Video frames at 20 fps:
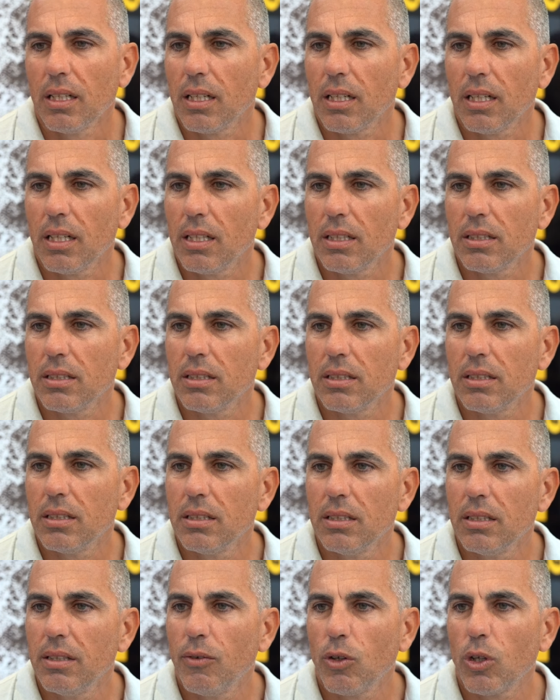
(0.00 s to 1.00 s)
Eh,
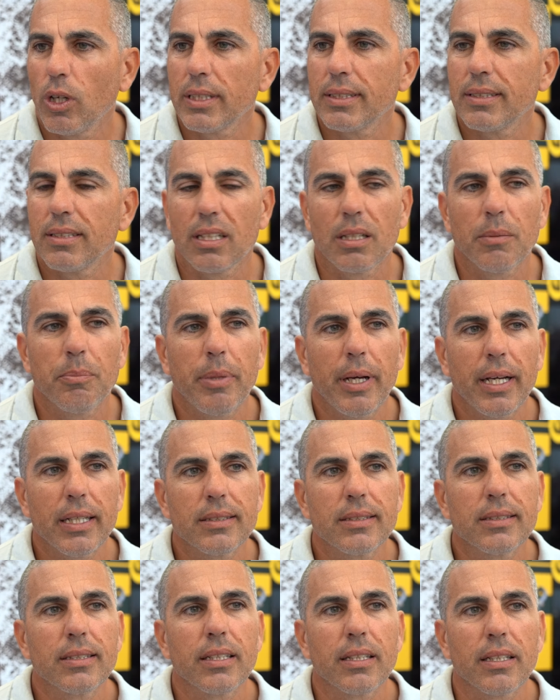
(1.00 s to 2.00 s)
devono essere
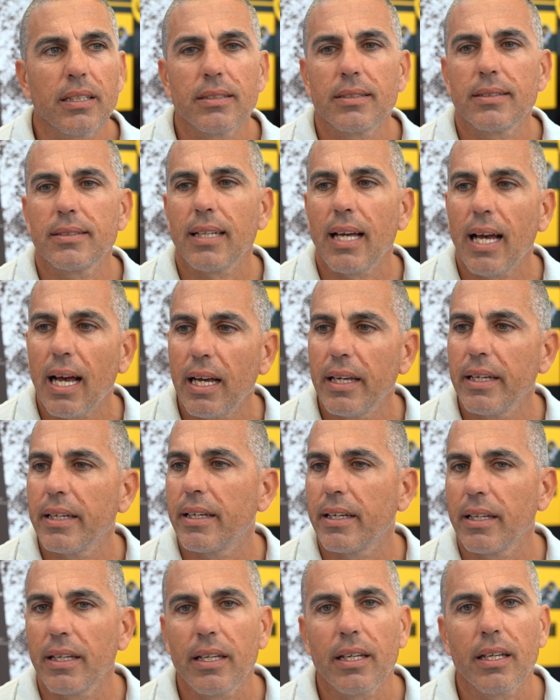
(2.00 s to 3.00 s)
pezzi che sai
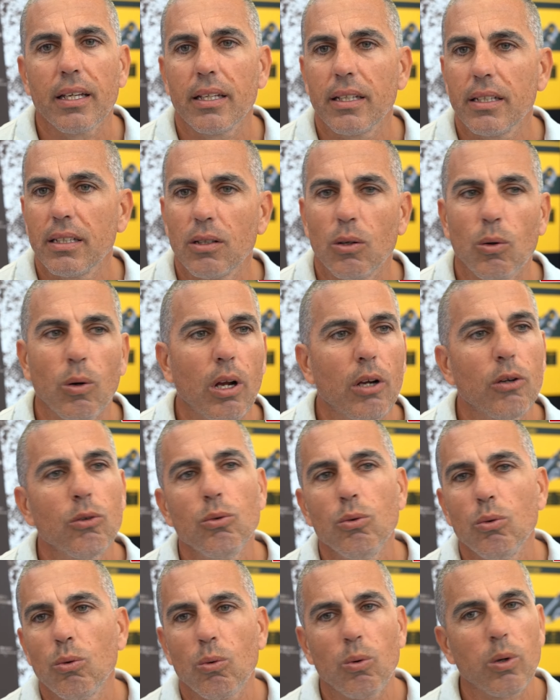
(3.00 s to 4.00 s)
che in
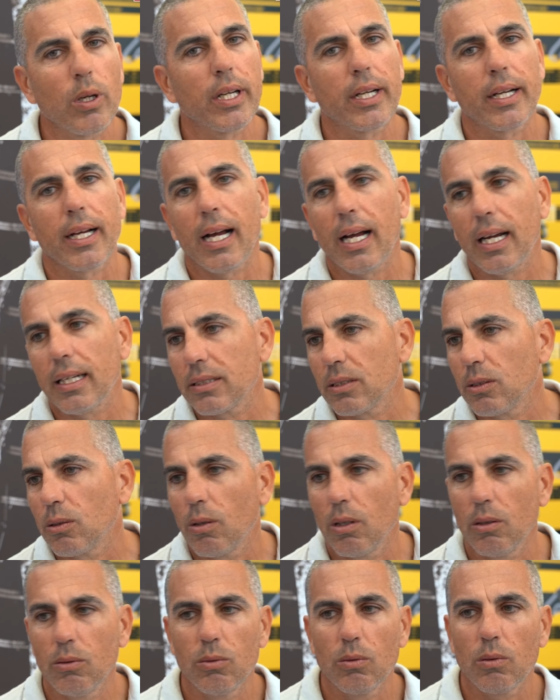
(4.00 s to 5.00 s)
qualunque caso,
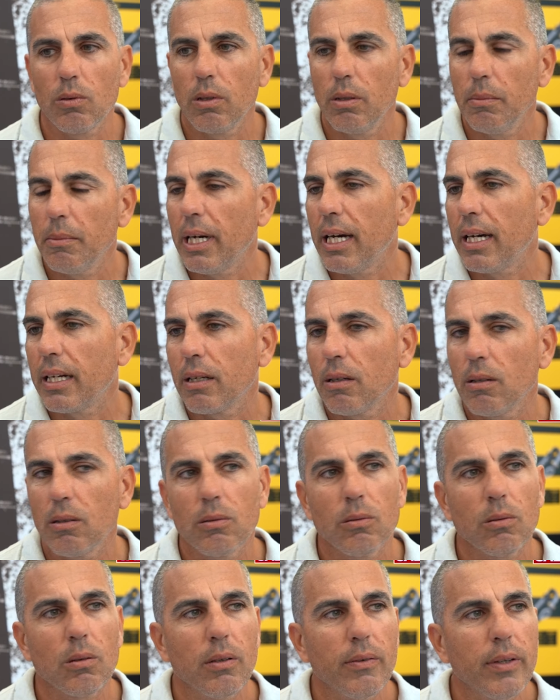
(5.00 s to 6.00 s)
qualunque mare,
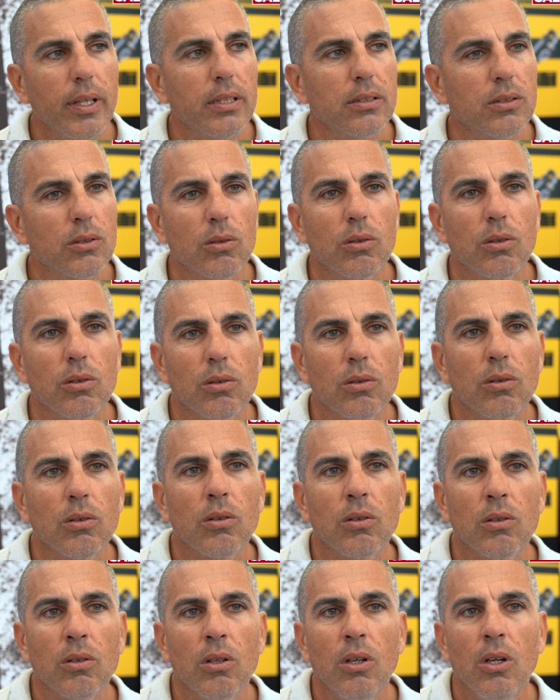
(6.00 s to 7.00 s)
qualunque vento
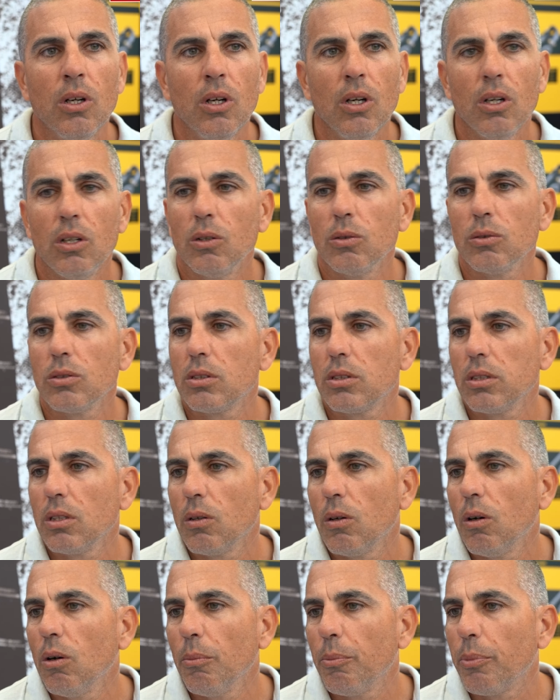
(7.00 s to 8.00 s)
non non si
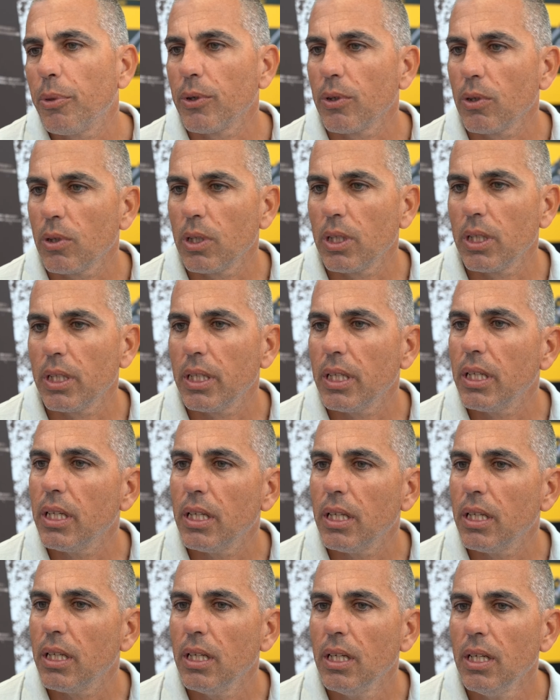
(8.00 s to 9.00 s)
rompono
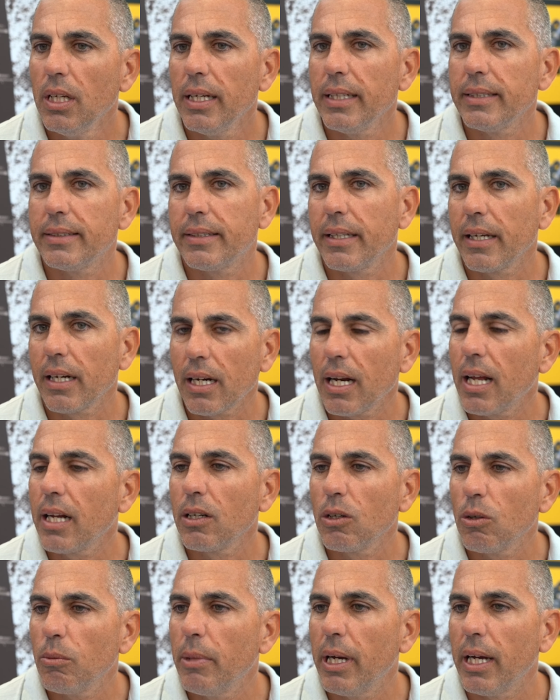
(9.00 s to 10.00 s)
e, e
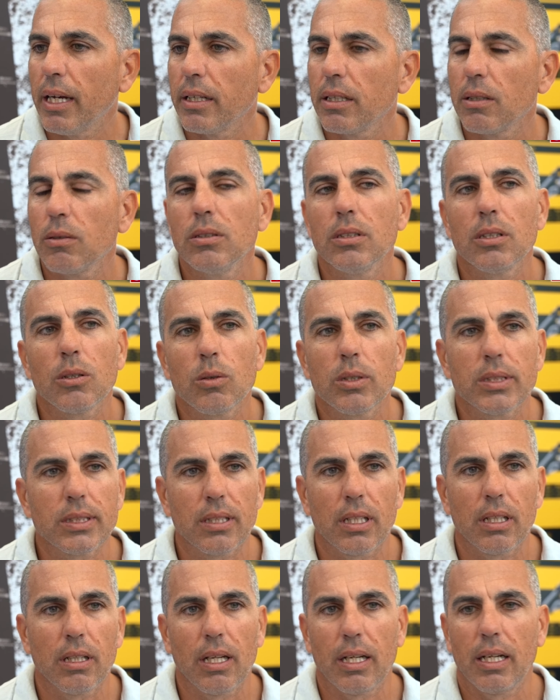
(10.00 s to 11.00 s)
terranno bene, quindi
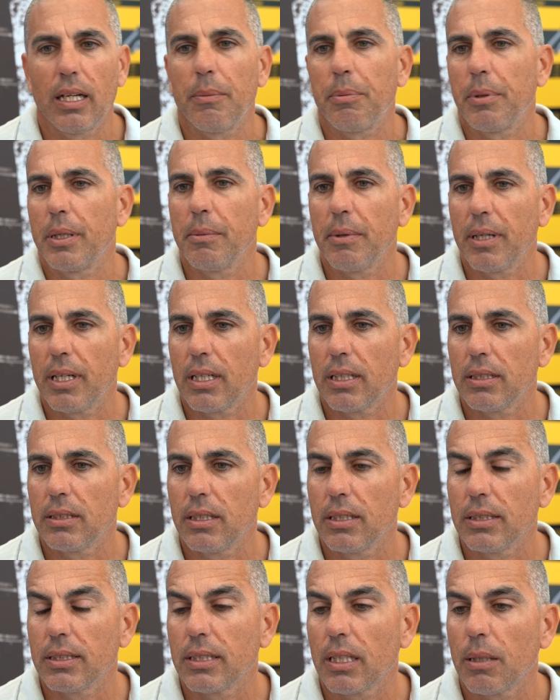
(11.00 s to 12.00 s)
questa è la, la, prima
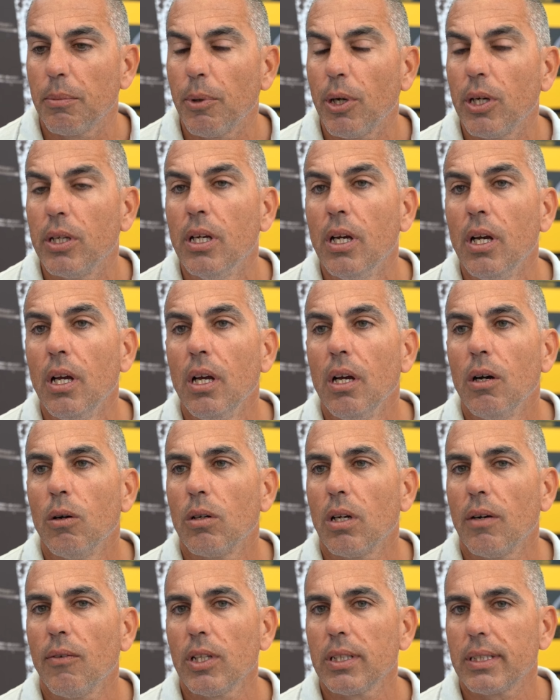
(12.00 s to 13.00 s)
caratteristica. Poi
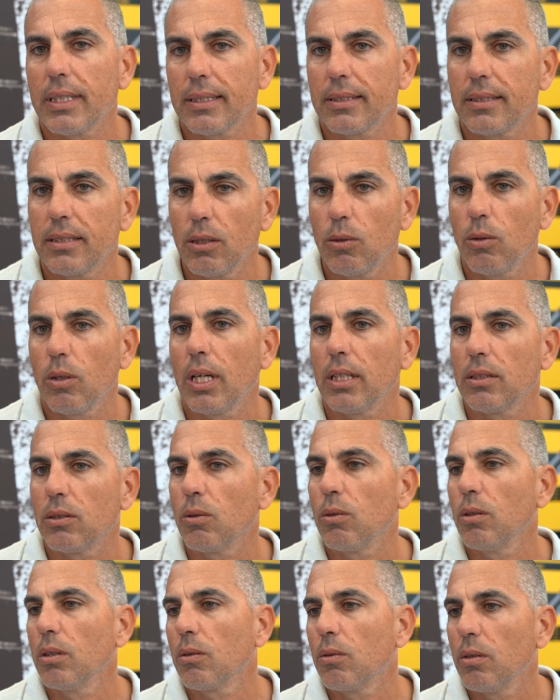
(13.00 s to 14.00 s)
una volta assicurato
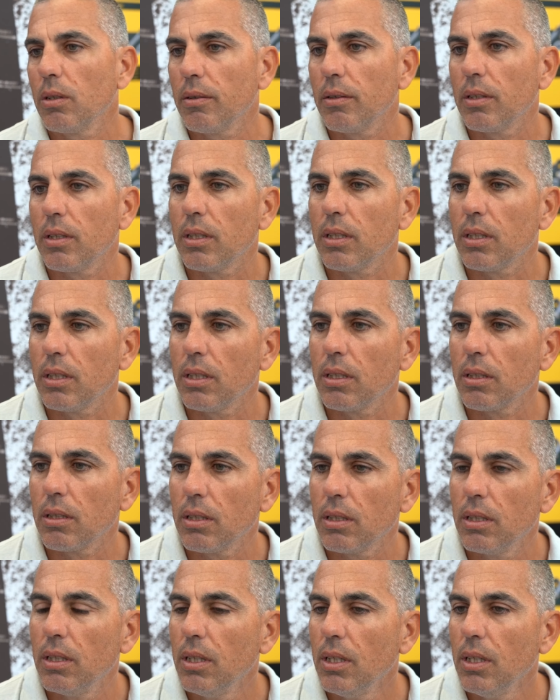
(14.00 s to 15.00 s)
quel, quel,
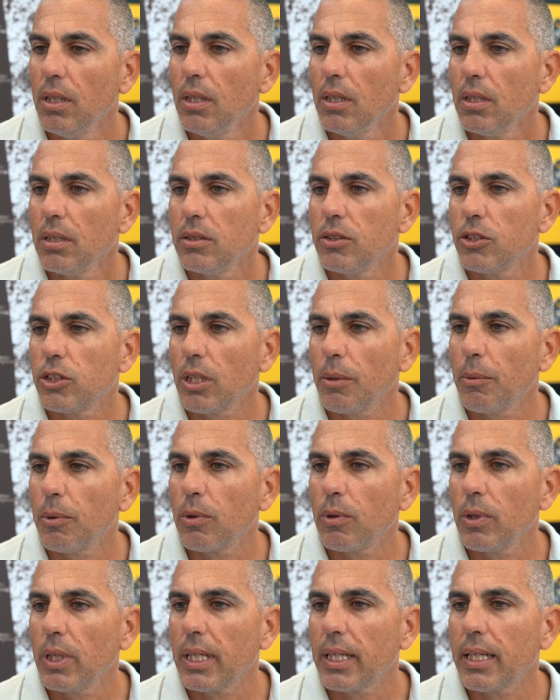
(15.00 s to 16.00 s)
eh, diciamo,
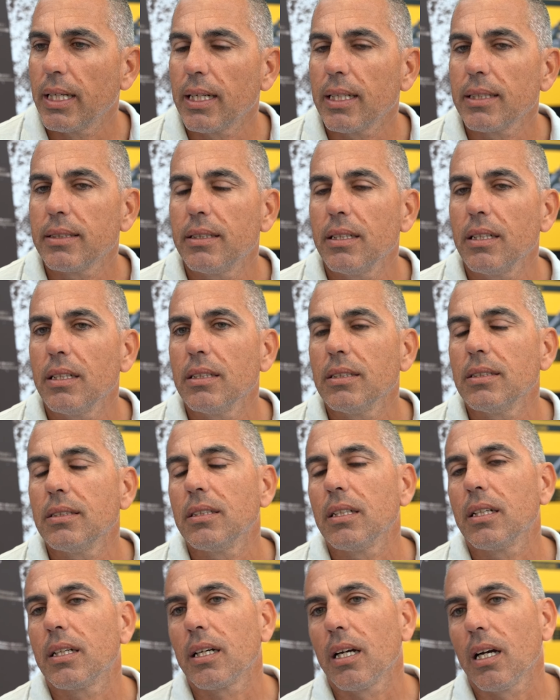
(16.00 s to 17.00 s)
quella
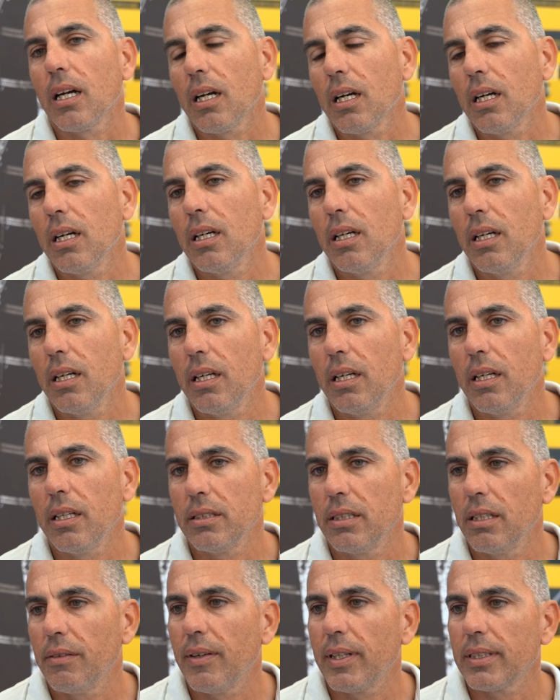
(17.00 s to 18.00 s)
caratteristica eh,
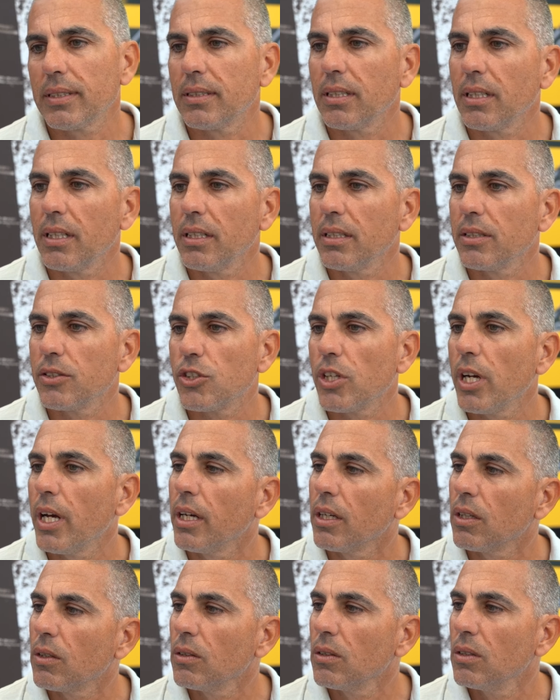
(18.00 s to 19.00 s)
deve essere
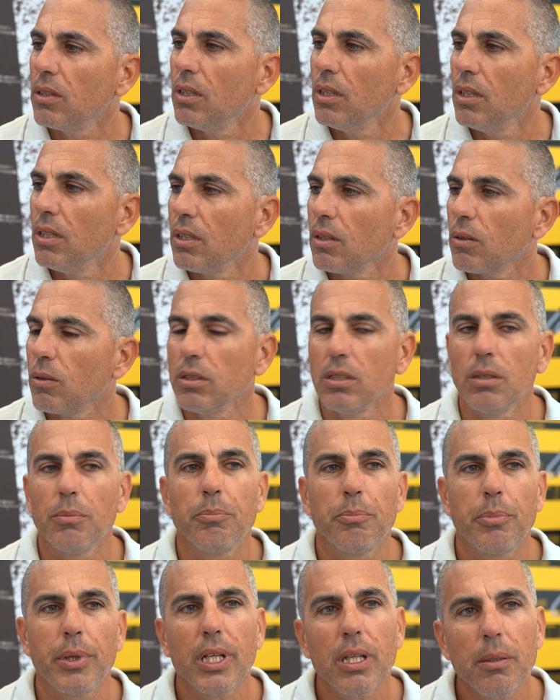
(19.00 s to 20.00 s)
leggero, quindi
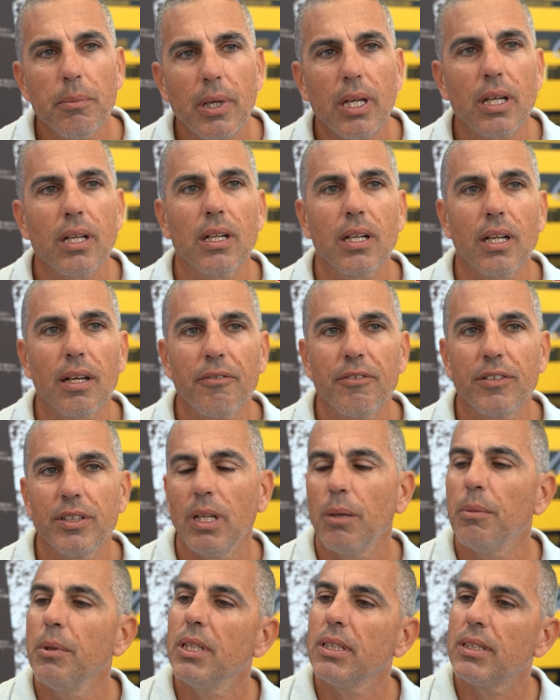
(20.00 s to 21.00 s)
prima
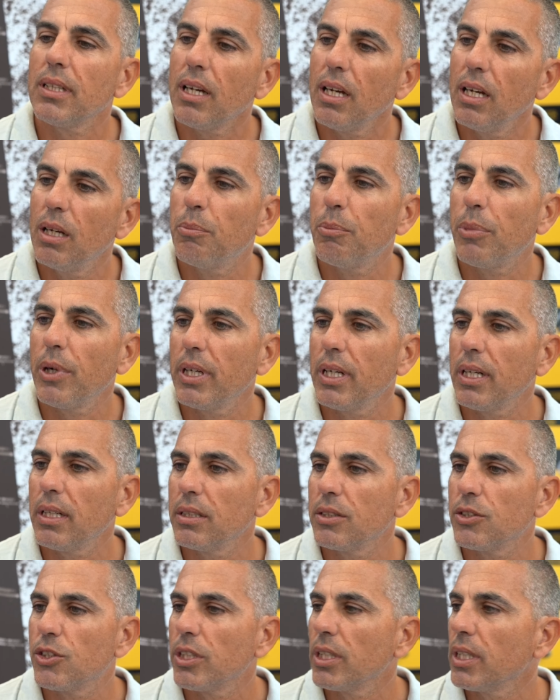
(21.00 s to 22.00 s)
l'affidabilità e poi la
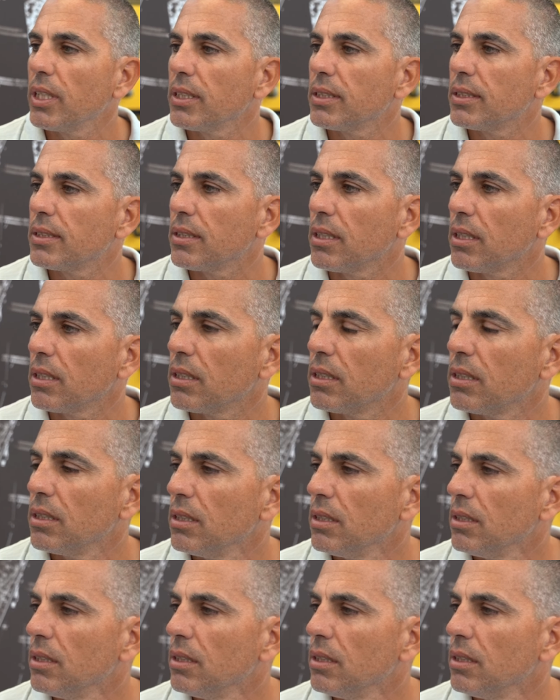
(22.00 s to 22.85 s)
leggerezza.